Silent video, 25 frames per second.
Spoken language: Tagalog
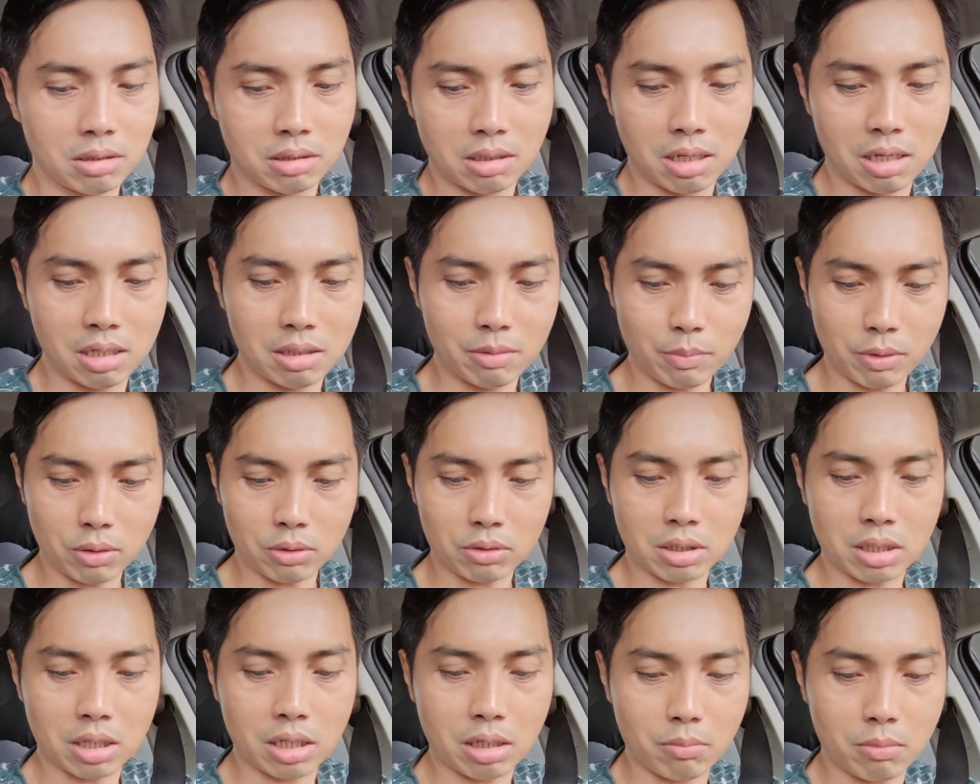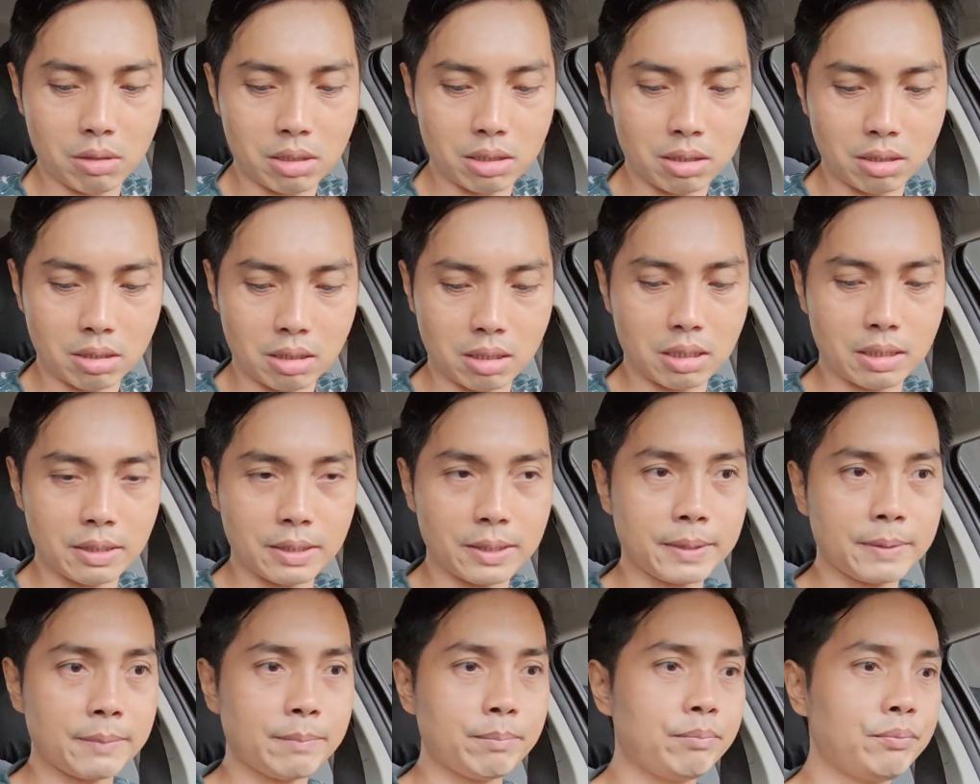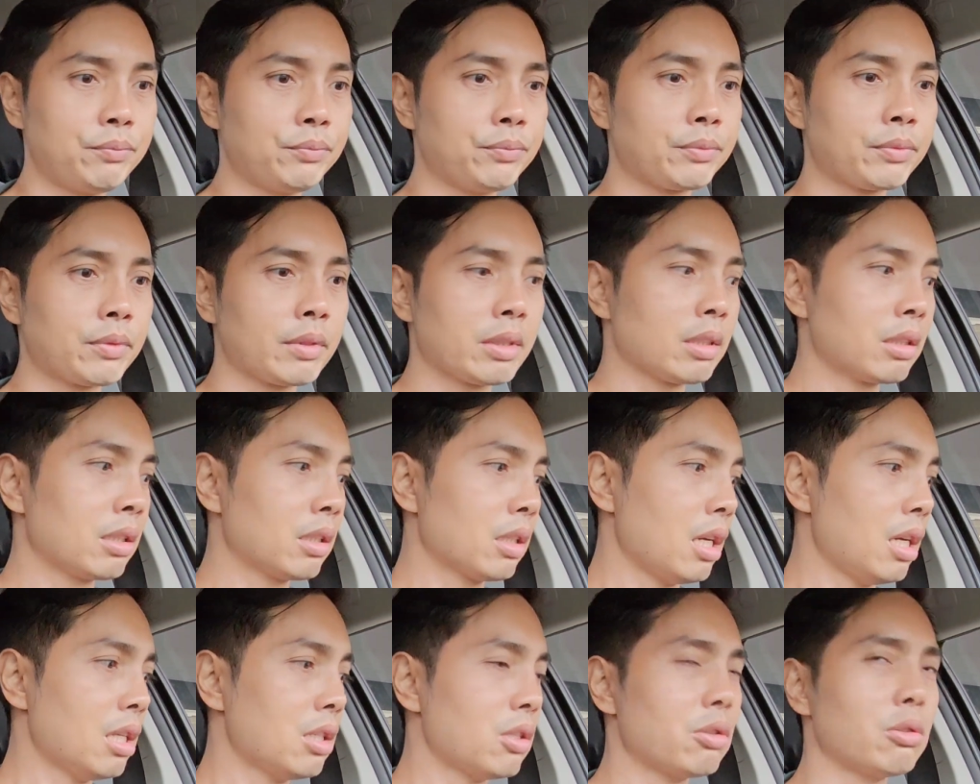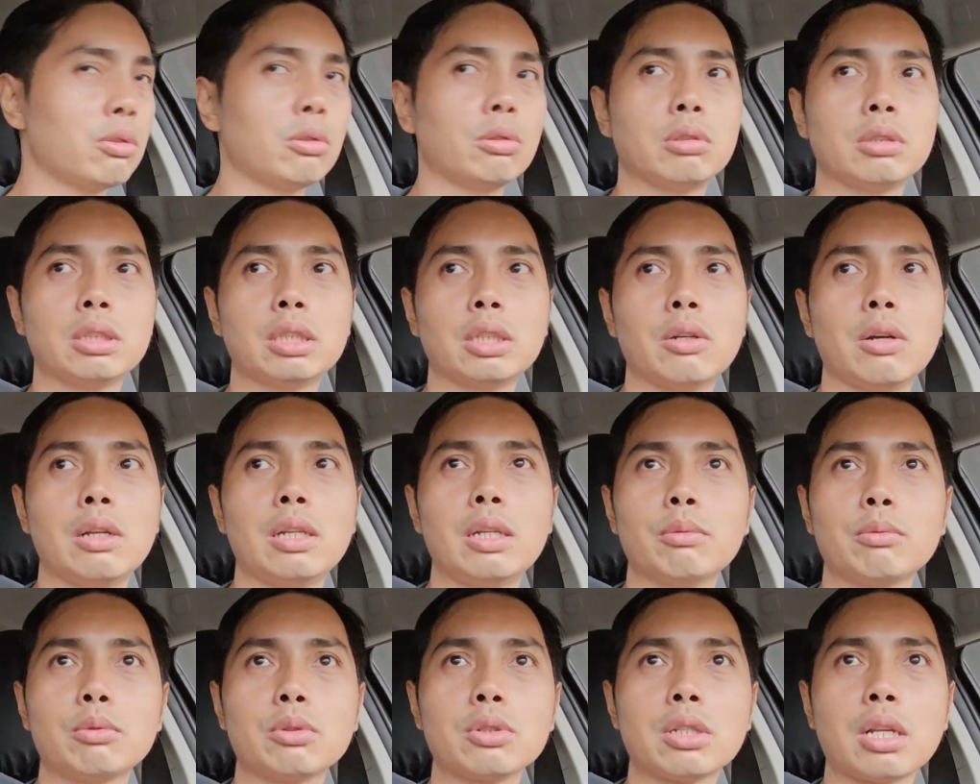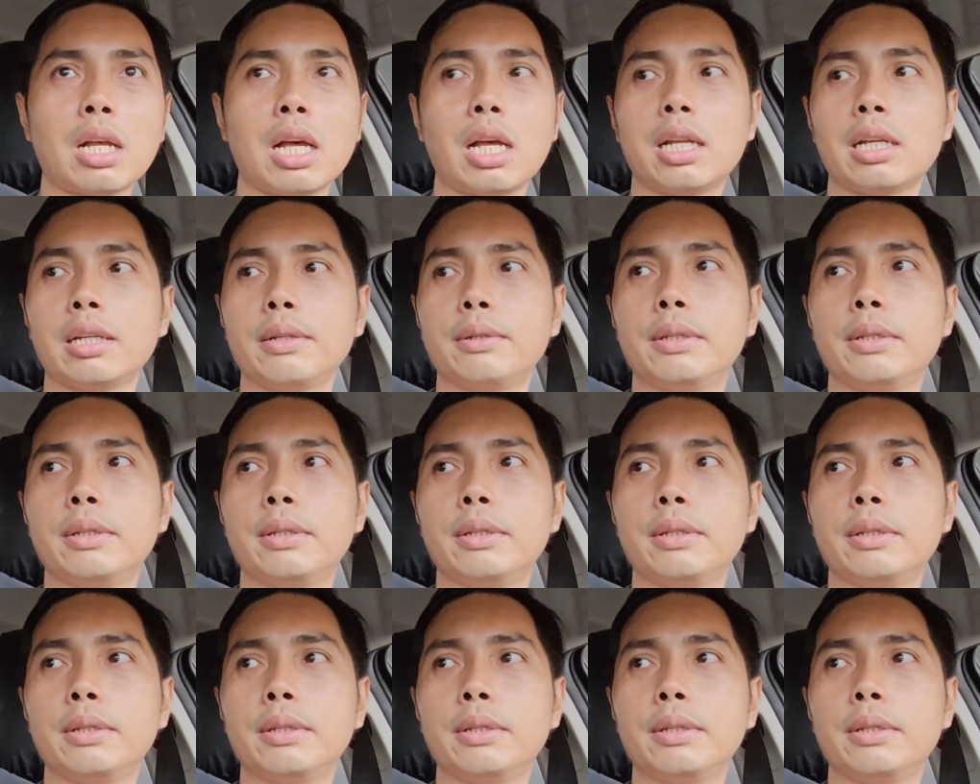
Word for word: Hanap ako sa labas. Kaso hindi ko alam kung saan.